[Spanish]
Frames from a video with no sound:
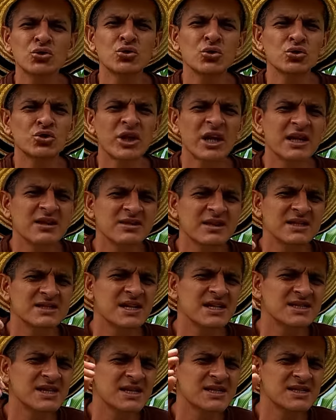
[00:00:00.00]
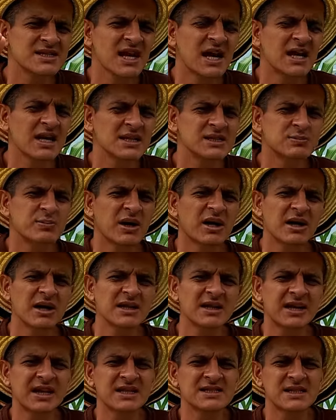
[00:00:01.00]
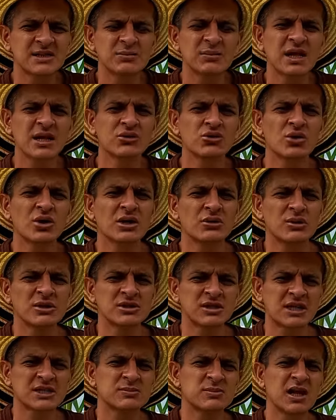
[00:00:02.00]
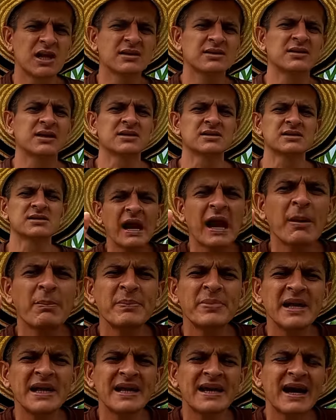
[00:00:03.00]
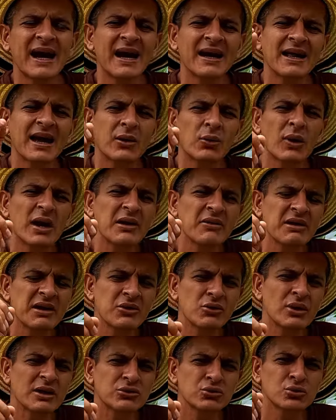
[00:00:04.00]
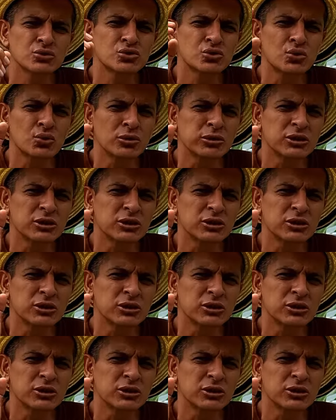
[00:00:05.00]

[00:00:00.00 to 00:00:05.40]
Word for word: son nutrientes esenciales para el crecimiento de nuestras plantas. Al aplicar agua de vidrio a tus